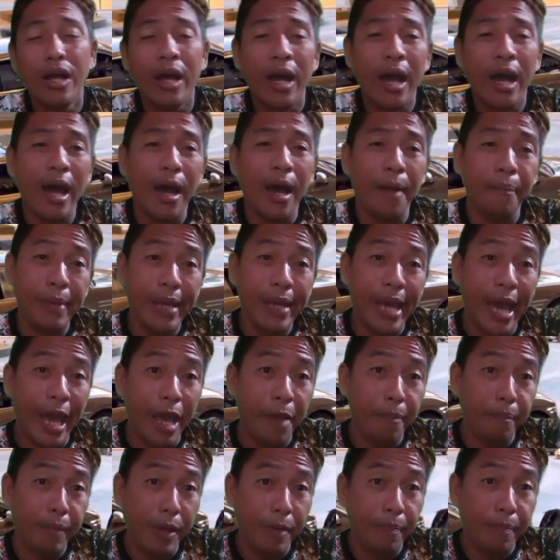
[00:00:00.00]
Uh, ah,
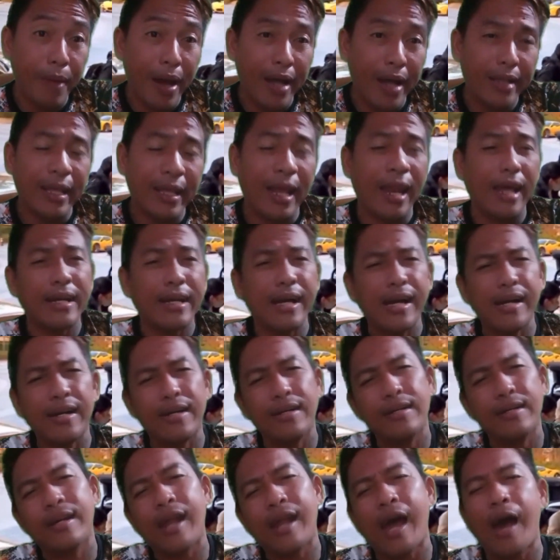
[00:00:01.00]
VIP pa,
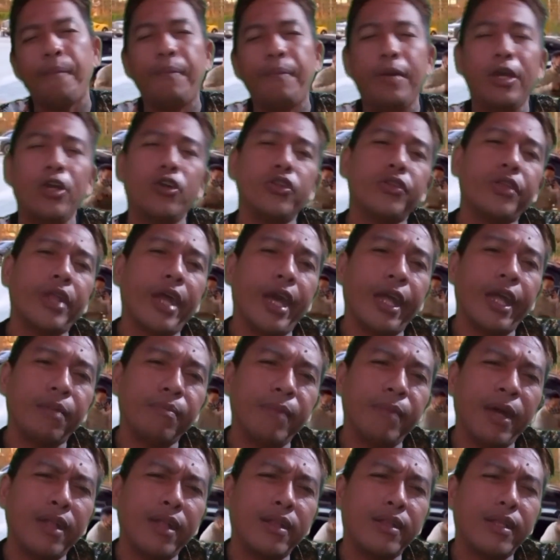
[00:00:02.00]
talagang grabe yung
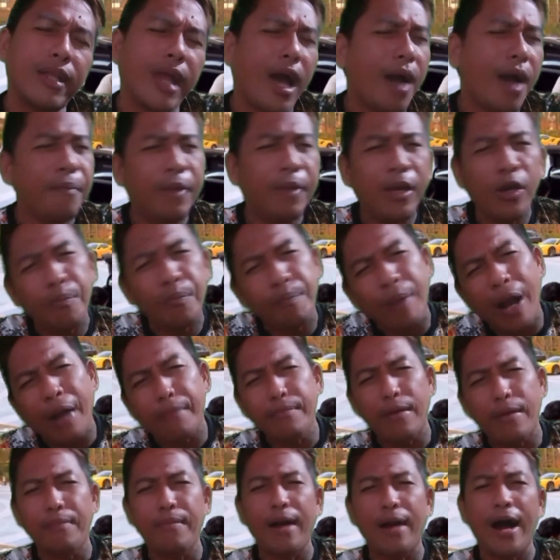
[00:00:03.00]
treatment, grabe yung
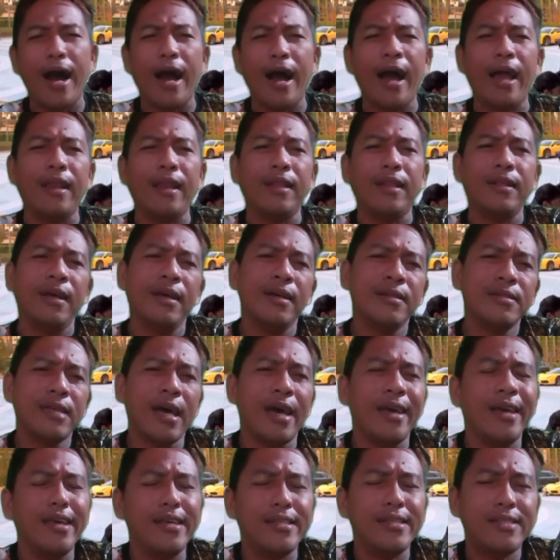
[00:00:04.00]
pagmamahal
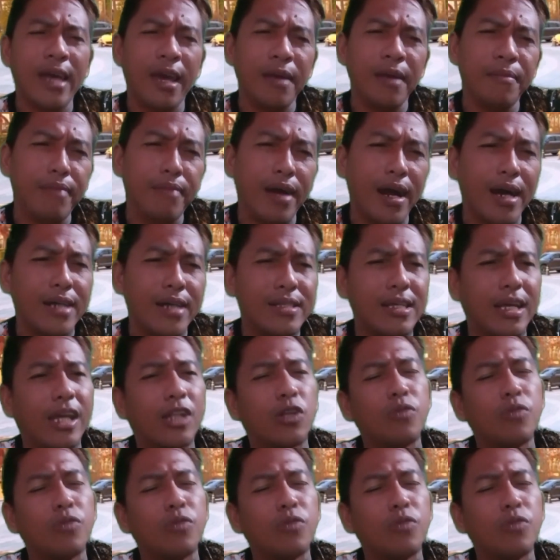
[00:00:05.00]
sa Isa Boxing.